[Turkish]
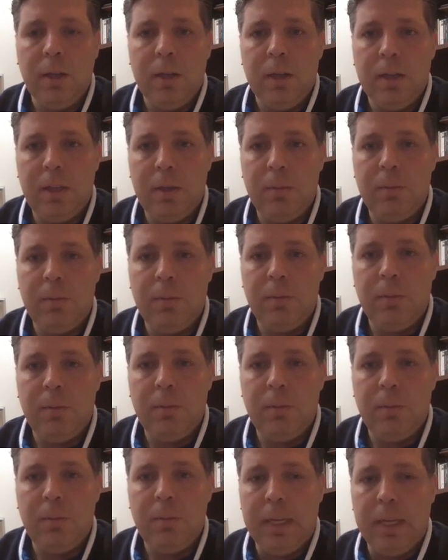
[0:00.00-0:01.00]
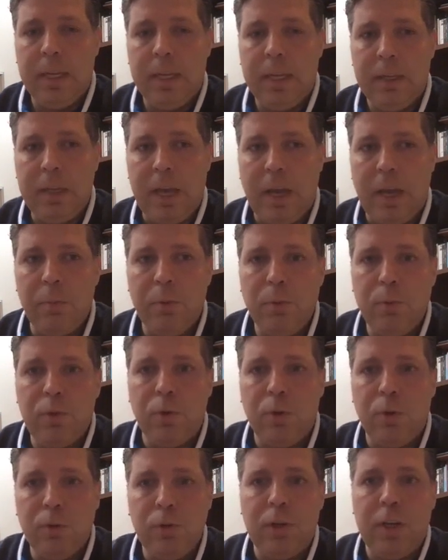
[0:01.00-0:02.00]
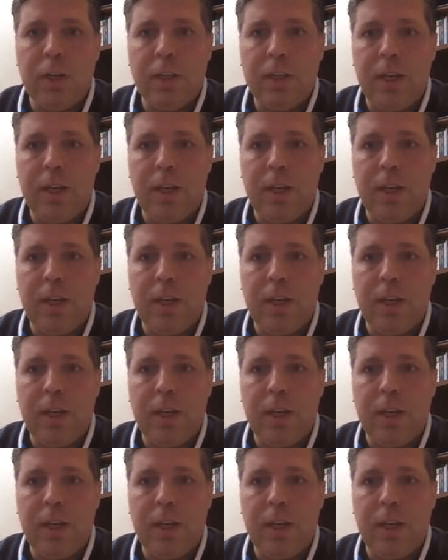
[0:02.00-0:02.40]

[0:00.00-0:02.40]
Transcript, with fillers: gibi e, yani mümkün olduğu kadar